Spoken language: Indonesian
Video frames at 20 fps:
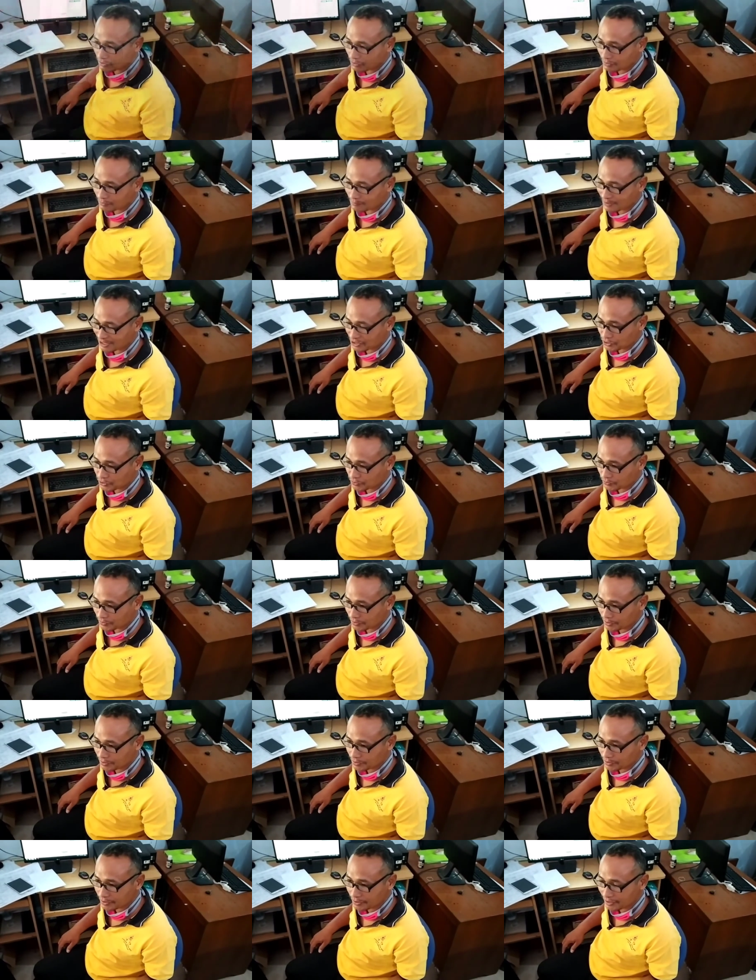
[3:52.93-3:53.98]
your password
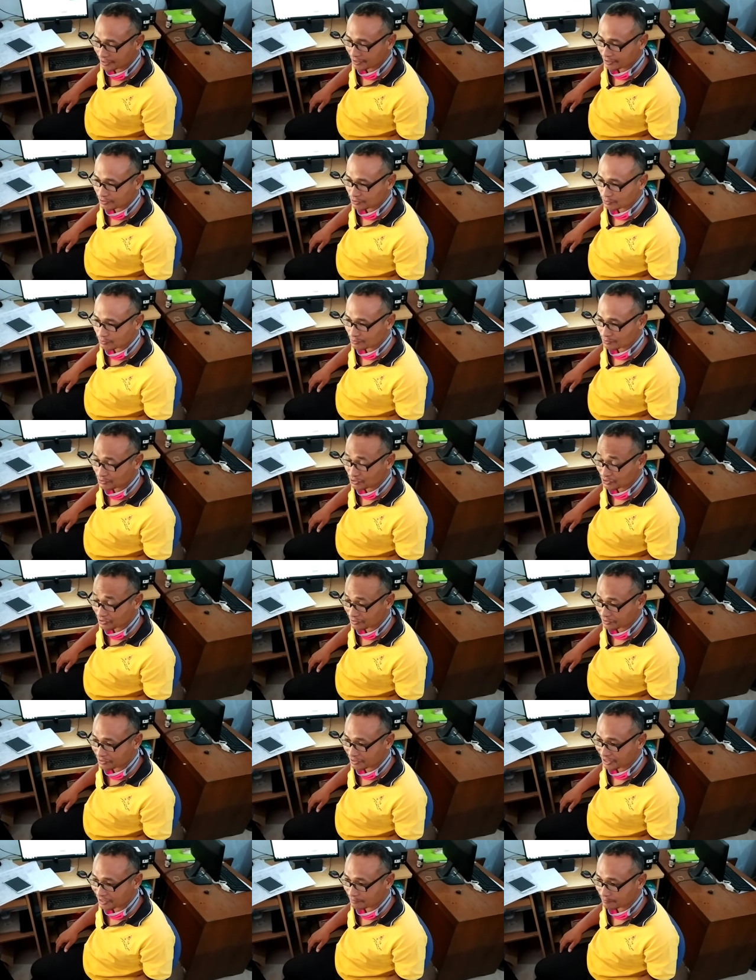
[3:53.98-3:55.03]
and your
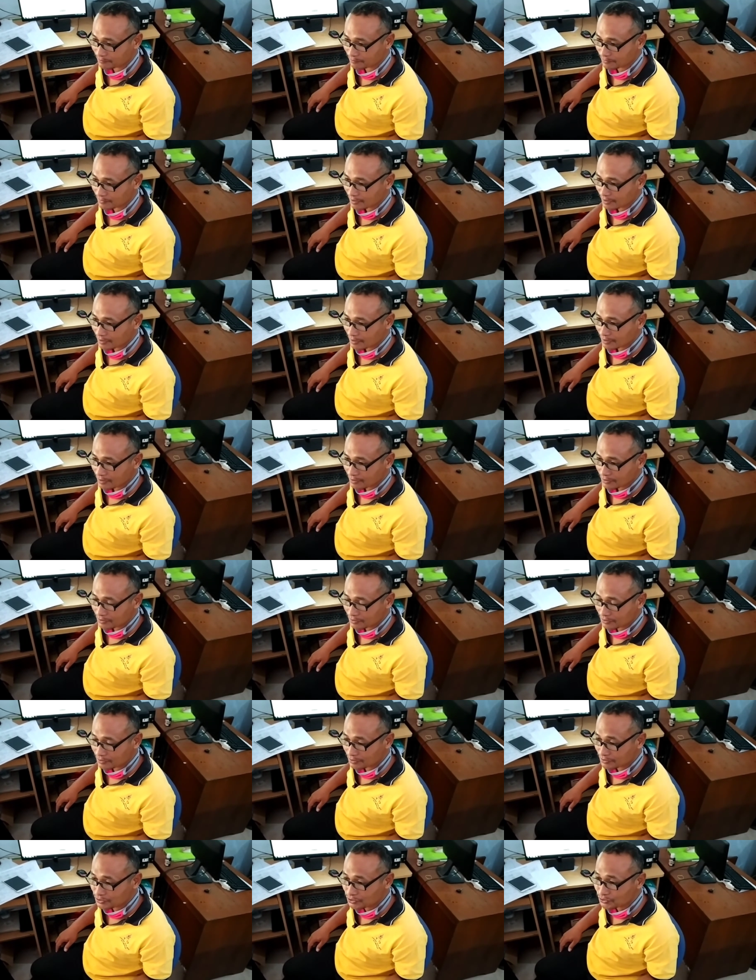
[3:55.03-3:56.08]
username.
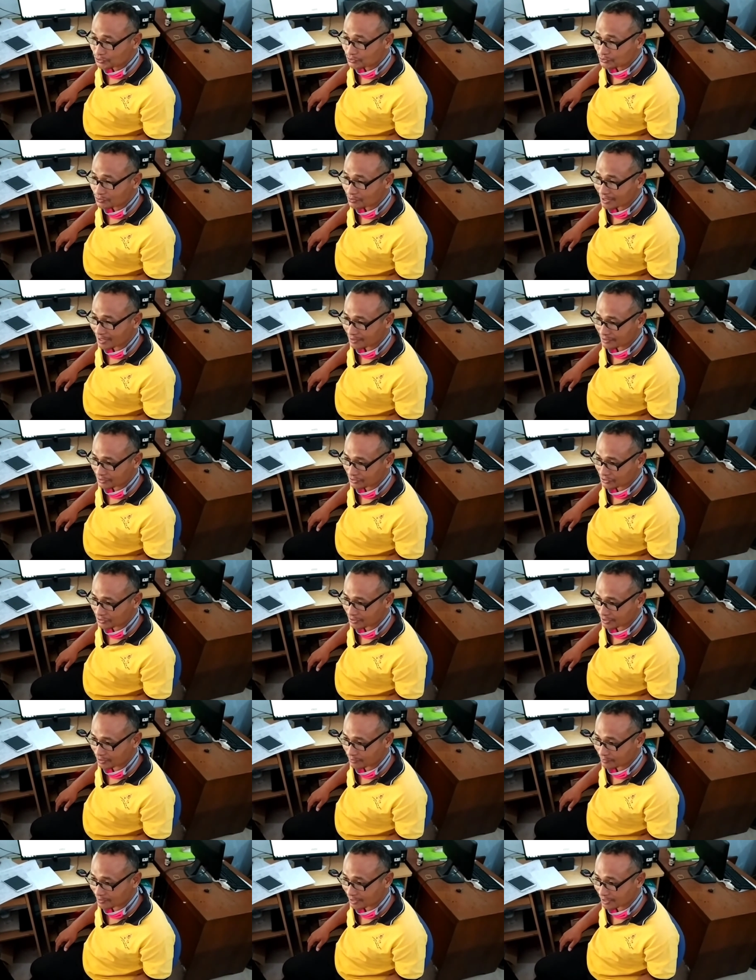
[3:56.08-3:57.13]
Did you
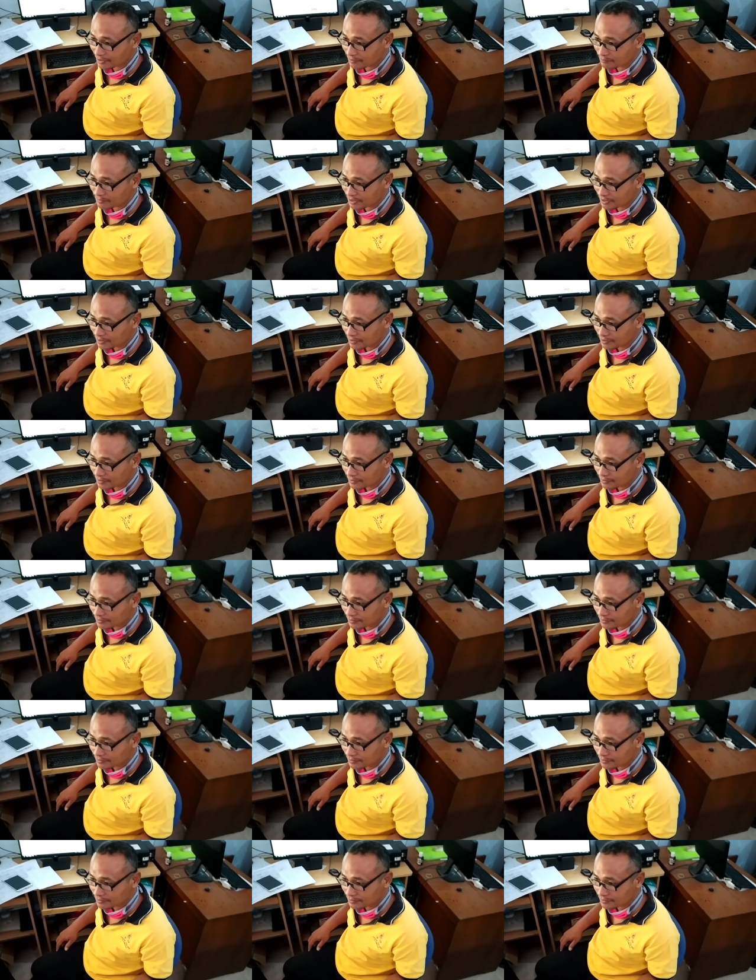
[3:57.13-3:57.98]
understand what I mean?